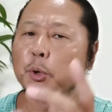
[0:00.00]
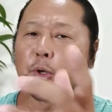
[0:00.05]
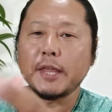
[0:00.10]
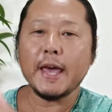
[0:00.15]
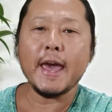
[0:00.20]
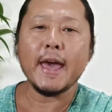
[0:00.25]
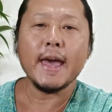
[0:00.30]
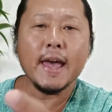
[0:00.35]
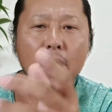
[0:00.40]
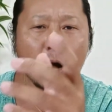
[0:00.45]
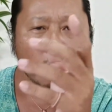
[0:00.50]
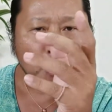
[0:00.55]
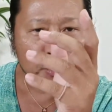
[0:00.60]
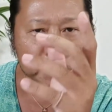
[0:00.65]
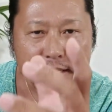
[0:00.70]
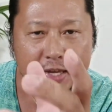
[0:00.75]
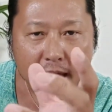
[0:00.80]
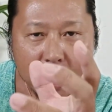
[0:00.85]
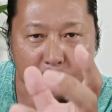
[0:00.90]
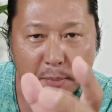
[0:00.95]
もうね、
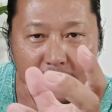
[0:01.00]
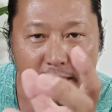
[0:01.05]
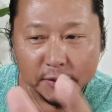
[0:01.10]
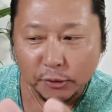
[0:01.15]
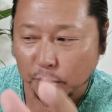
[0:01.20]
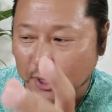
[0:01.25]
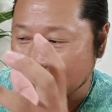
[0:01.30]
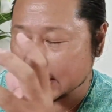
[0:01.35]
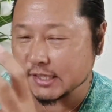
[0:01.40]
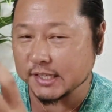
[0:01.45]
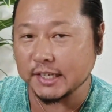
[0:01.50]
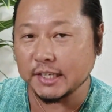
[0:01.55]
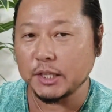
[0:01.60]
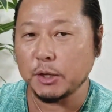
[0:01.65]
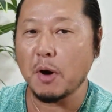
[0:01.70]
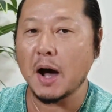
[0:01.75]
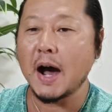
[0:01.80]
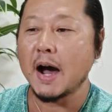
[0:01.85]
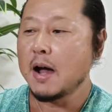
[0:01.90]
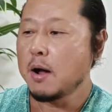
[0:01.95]
鬼山田の屋敷
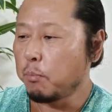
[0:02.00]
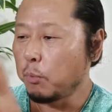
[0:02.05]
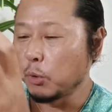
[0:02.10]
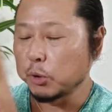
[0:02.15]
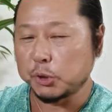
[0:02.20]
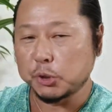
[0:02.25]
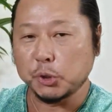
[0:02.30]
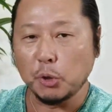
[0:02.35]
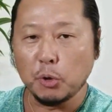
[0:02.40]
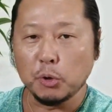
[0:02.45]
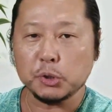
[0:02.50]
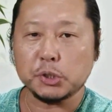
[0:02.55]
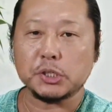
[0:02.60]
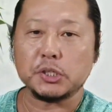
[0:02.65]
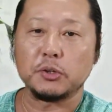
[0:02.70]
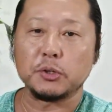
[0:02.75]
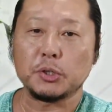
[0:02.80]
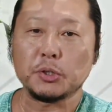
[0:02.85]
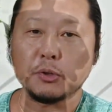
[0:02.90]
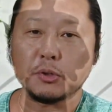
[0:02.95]
にはもう上
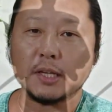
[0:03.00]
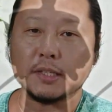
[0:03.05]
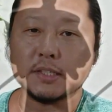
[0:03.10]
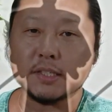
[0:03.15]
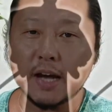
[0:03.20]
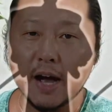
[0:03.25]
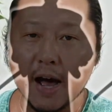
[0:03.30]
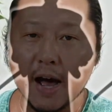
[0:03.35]
司の人たち